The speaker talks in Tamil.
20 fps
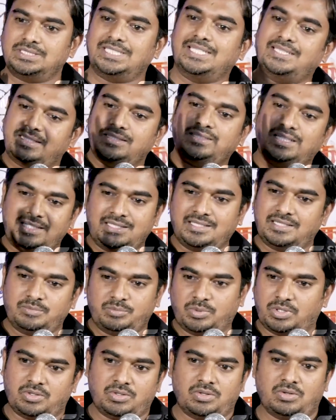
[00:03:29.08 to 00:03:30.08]
எத்தி தள்ளி தானே
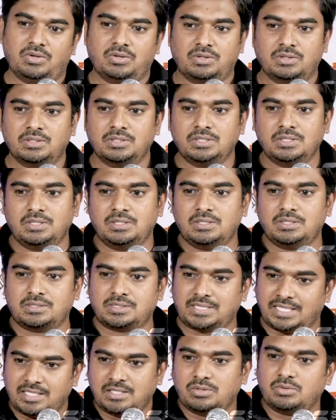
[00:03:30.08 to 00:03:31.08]
பிறக்கிறோம்
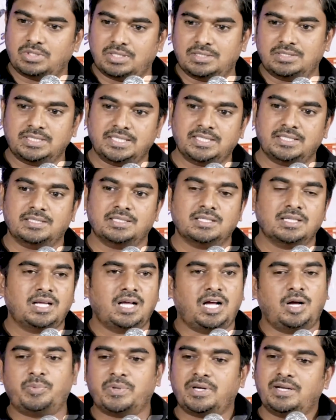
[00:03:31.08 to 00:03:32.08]
தடுக்கக்கூடாதுன்னு
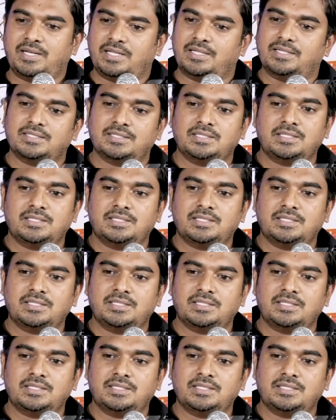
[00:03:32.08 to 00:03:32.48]
அப்புறம் என்ன